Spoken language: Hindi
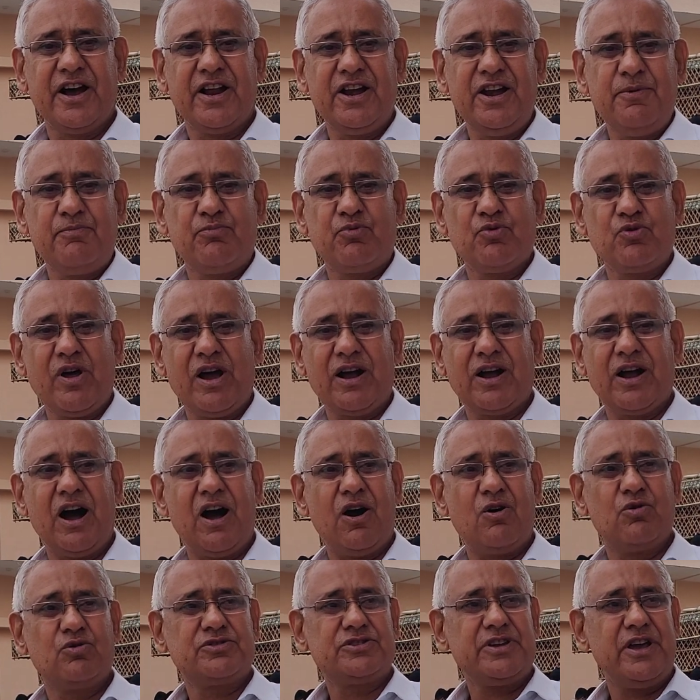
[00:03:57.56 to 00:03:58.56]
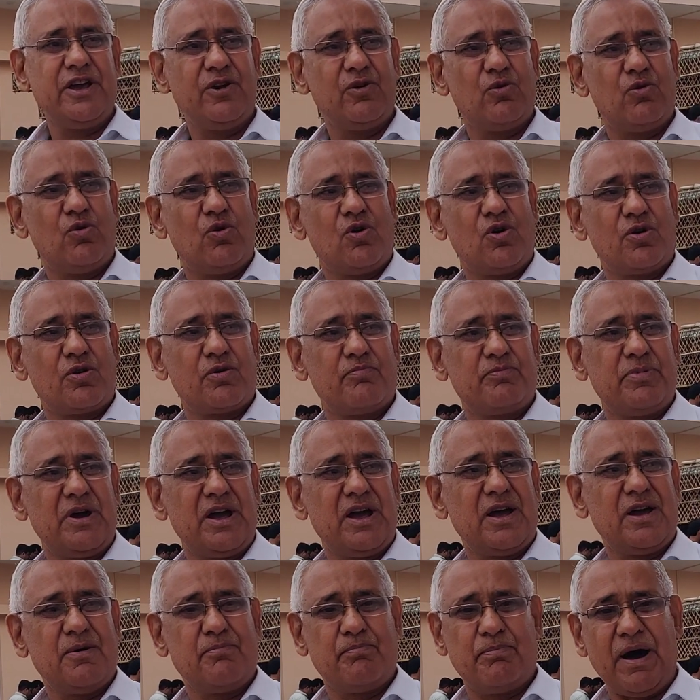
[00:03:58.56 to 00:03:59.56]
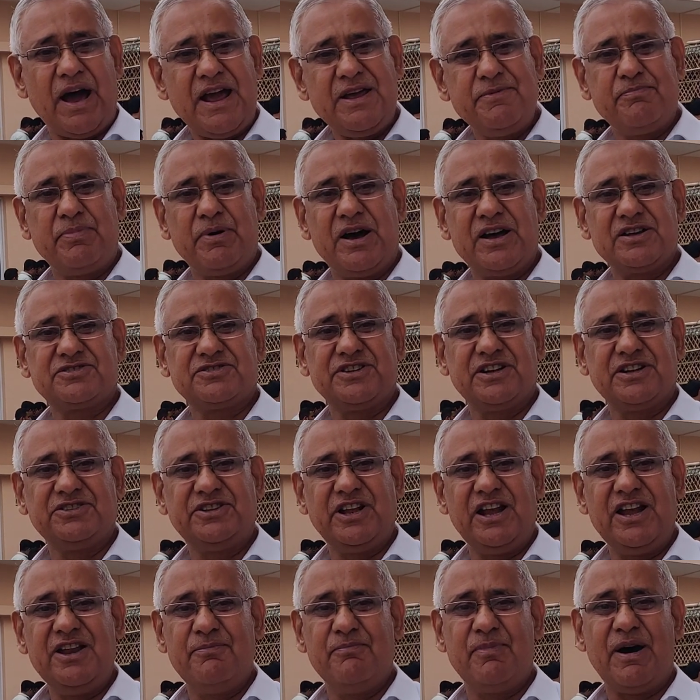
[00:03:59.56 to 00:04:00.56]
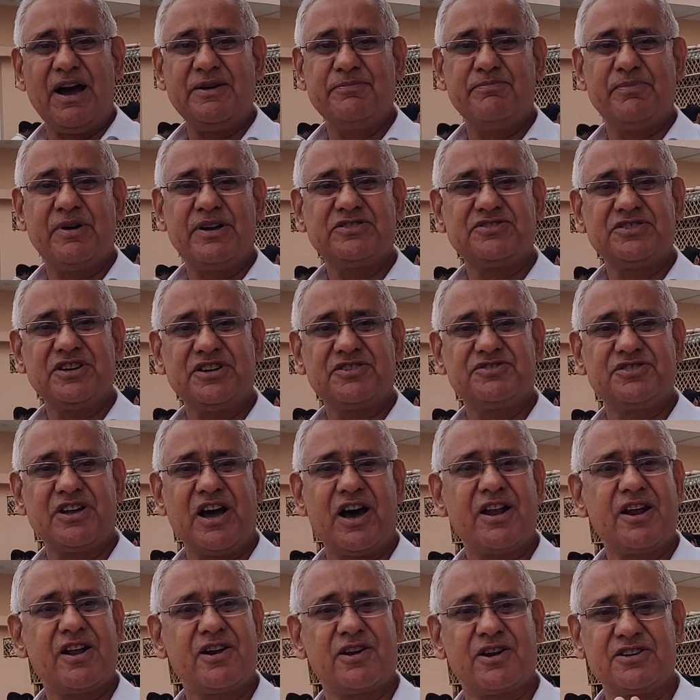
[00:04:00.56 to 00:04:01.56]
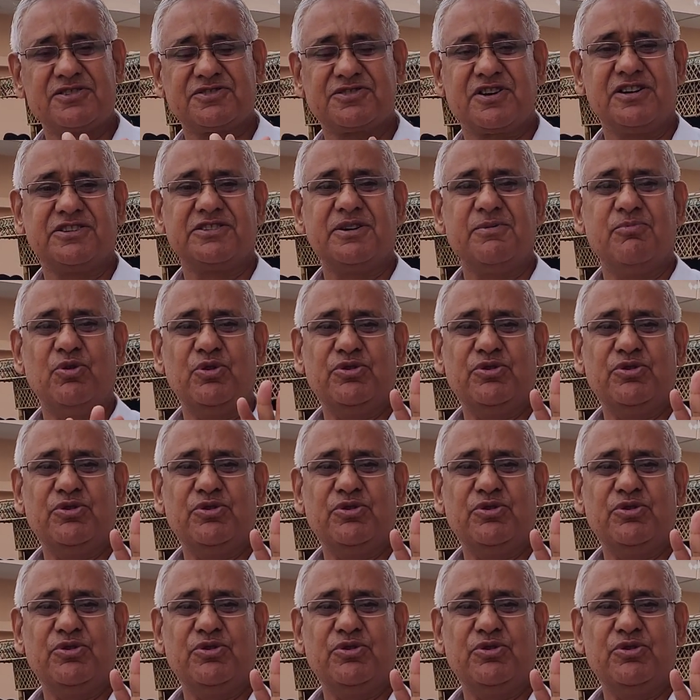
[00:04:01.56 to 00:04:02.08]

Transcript: नंगली पुना गाँव से और बाईपास तक दिल्ली बाईपास तक सारा रस खत्म